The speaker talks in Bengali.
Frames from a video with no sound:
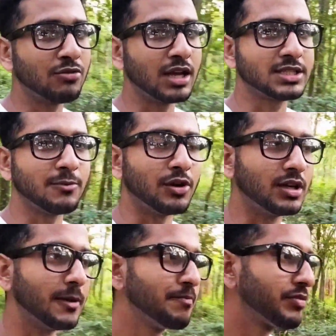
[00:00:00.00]
দারুণ লাগছে
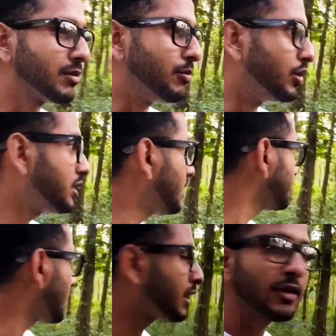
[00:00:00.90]
বনটা বনটার
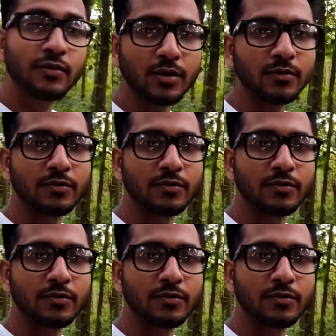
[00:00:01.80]
একটা আলাদাই